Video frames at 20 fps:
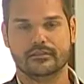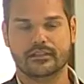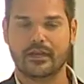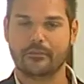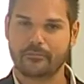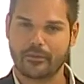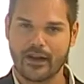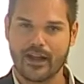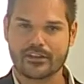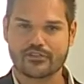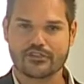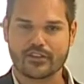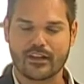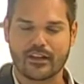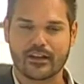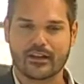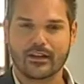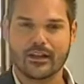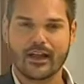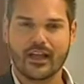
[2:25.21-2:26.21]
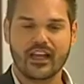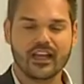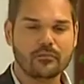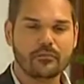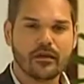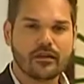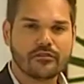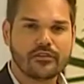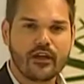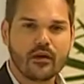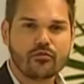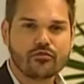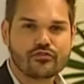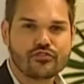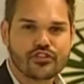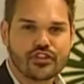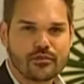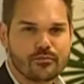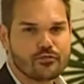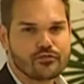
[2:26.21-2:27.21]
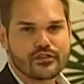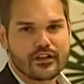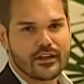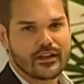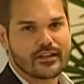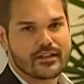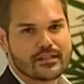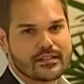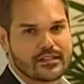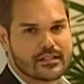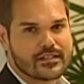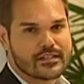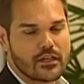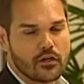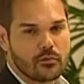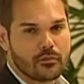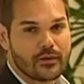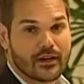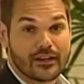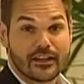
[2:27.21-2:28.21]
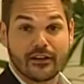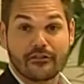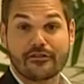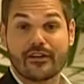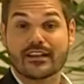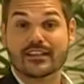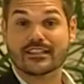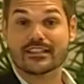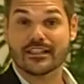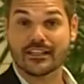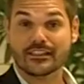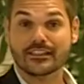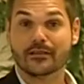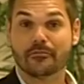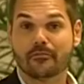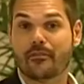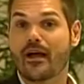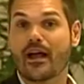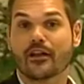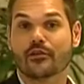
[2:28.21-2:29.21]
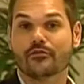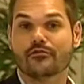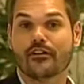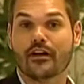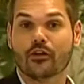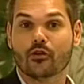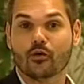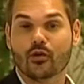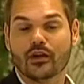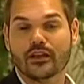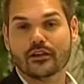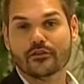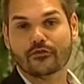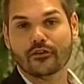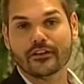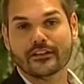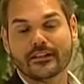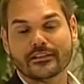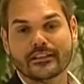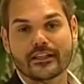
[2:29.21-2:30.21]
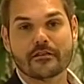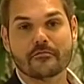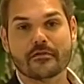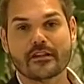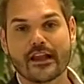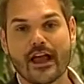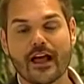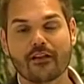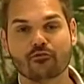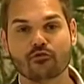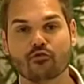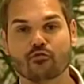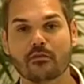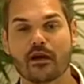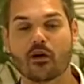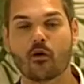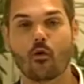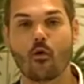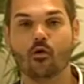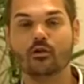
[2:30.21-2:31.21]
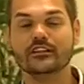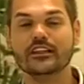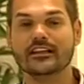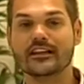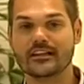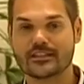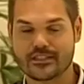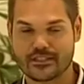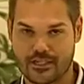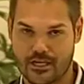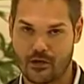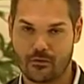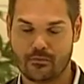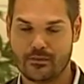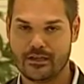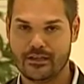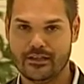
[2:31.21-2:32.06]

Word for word: Na prática, RPV é um tipo de requisição para que a fazenda pague o valor que foi determinado em uma condenação.